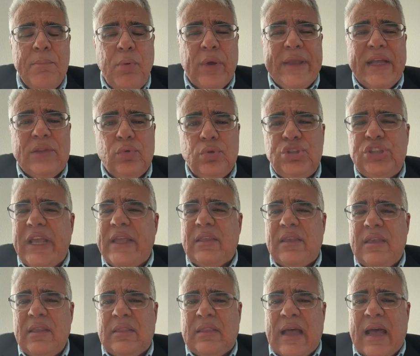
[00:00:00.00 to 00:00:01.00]
Porque do
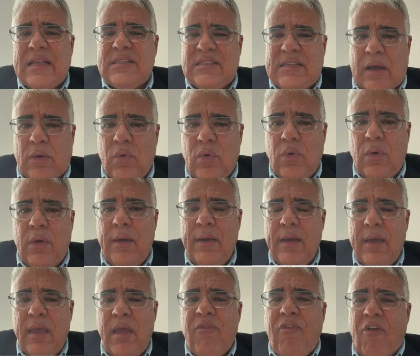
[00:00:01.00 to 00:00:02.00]
jeito que está, Saul,
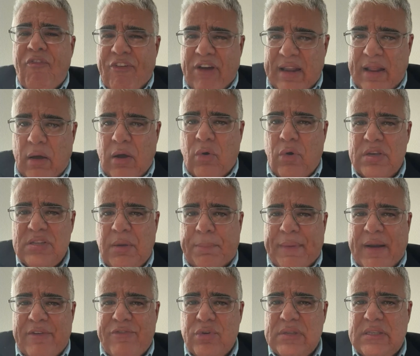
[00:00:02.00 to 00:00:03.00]
eu vou falar uma coisa
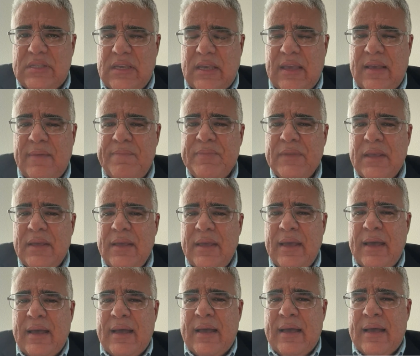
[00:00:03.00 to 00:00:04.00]
para você
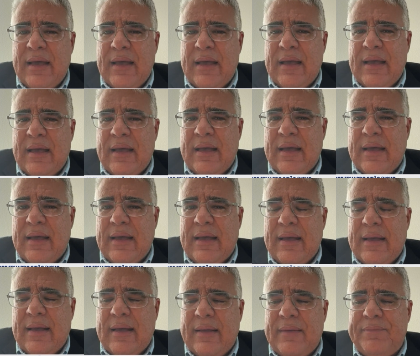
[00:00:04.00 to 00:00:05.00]

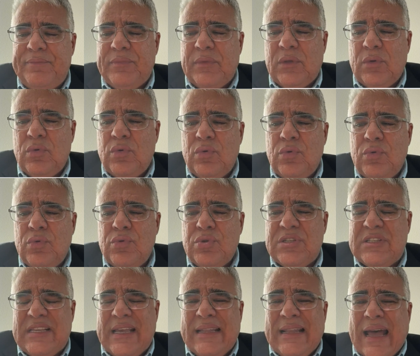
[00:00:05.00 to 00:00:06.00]
a, a, o, o,
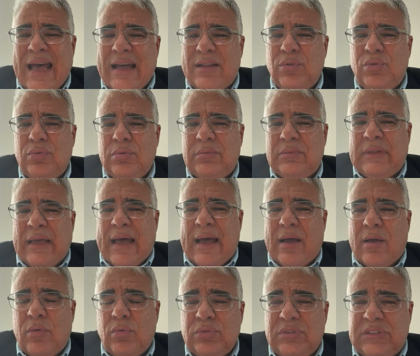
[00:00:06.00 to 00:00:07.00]
Senado,
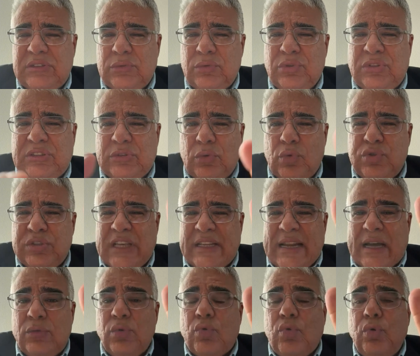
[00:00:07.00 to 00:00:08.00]
tá? O, o,
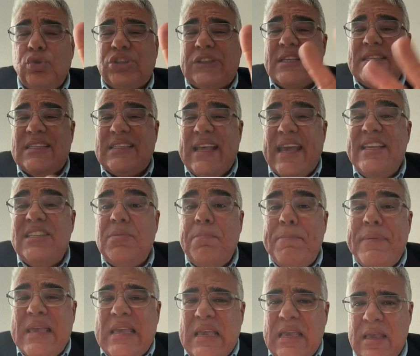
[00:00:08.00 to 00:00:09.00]
Senado custa 6
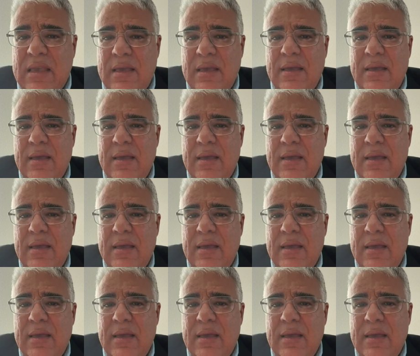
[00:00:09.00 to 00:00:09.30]
bi,